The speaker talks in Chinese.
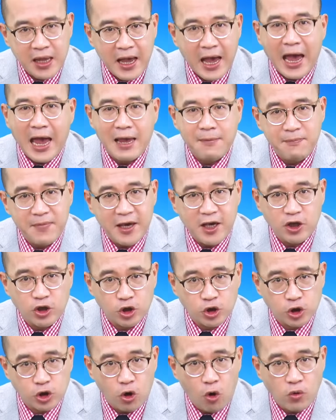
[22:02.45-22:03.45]
还没
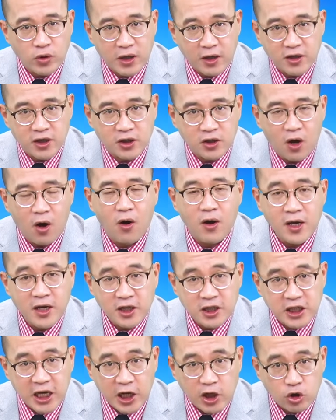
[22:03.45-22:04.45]
收脚的时候，
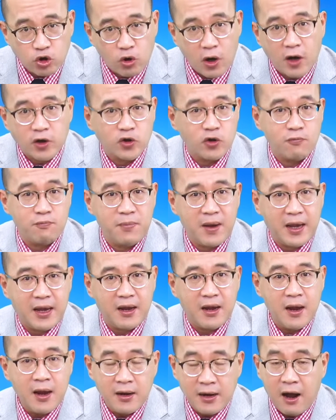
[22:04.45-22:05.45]
先做好准
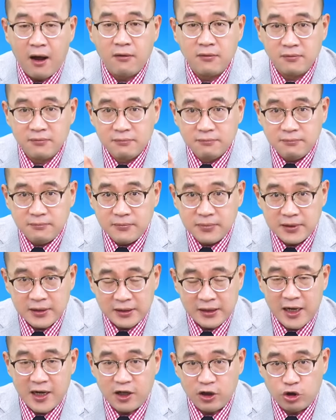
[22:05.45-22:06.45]
备，然后？
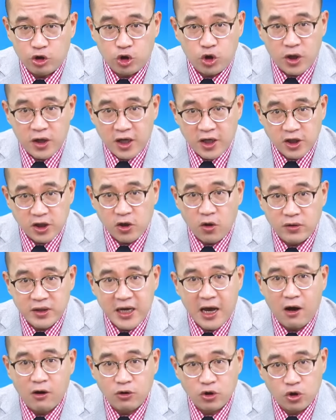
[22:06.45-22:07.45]
等确认收
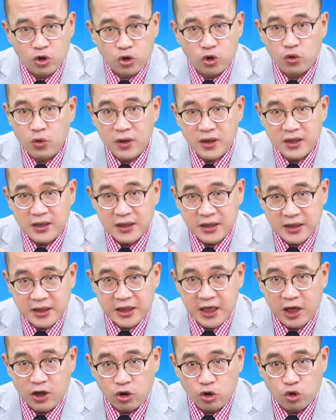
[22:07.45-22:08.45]
脚，瞬
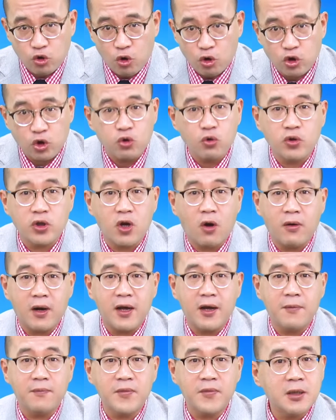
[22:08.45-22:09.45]
间做出手
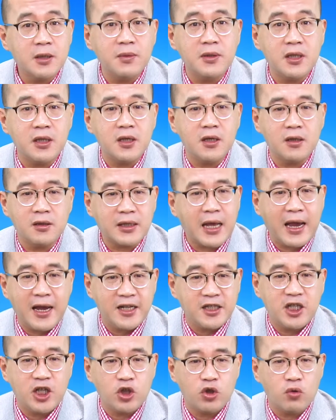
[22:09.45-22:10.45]
呢？不是？答案
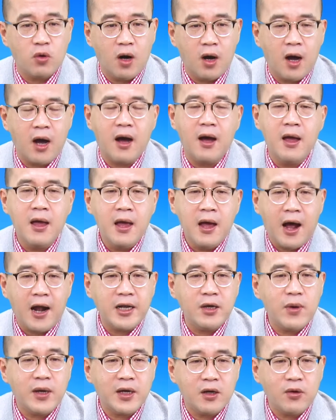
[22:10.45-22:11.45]
很清楚哦，哈。好，
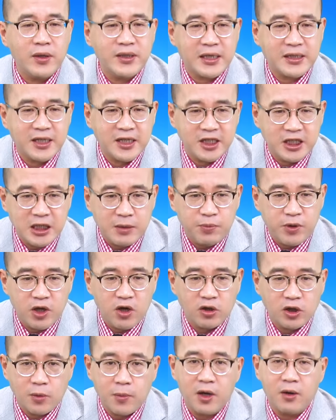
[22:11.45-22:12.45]
另外跟各位讲这个
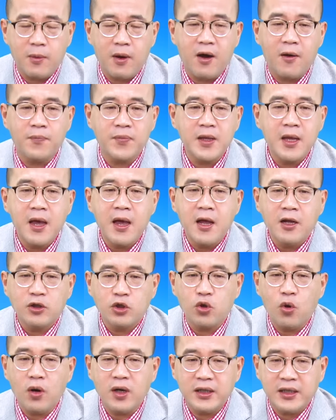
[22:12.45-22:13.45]
CPU， 同学们有没有？
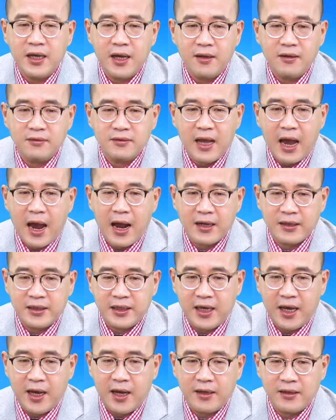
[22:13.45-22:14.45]
昨天大
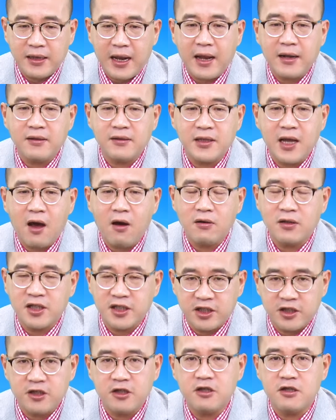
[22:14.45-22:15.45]
跌，难道
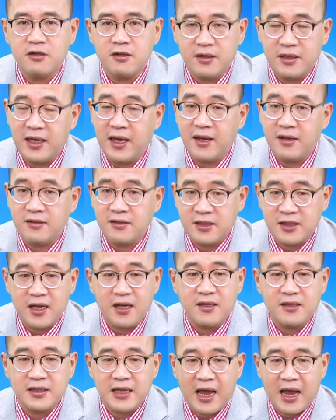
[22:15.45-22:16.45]
4年
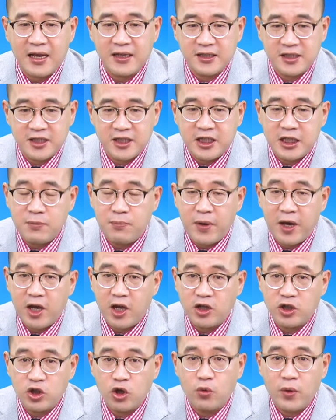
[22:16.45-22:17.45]
成长17
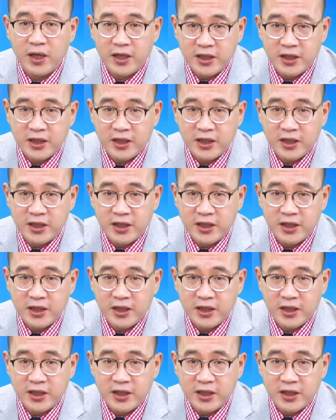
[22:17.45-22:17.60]
倍就会